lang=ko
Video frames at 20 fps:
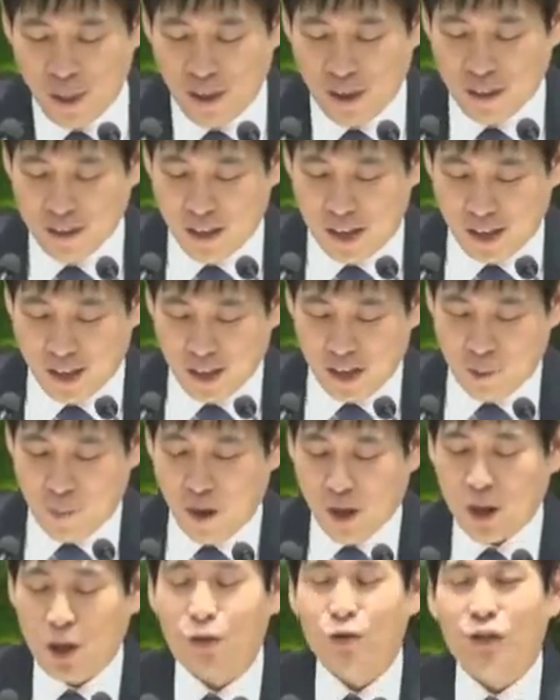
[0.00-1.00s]
나에게
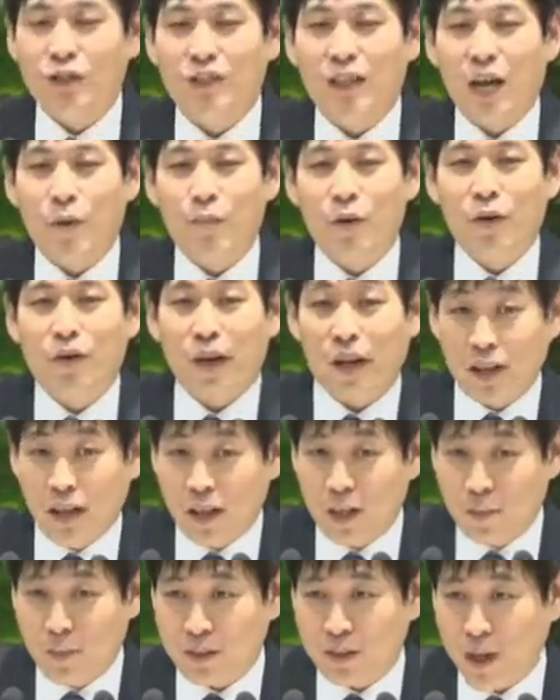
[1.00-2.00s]
맡겨주신
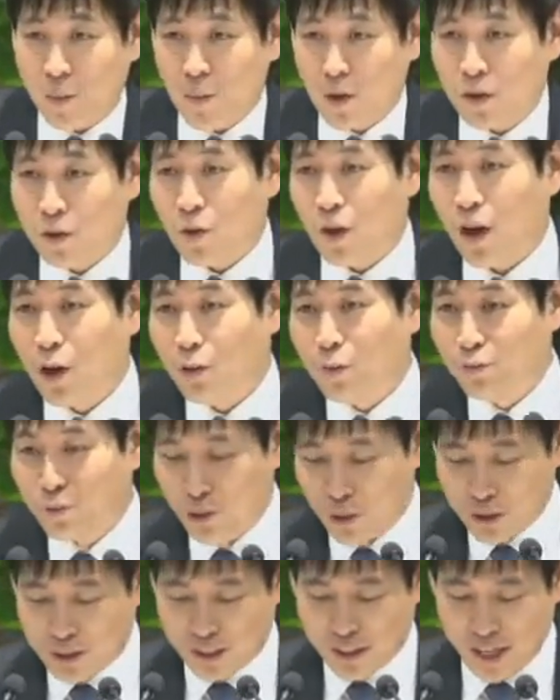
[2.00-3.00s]
하나님의 사명은 과연
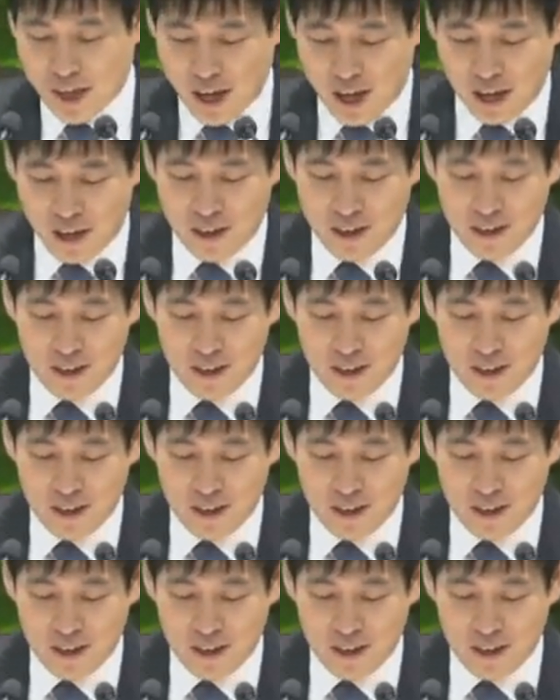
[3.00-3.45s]
무엇인가?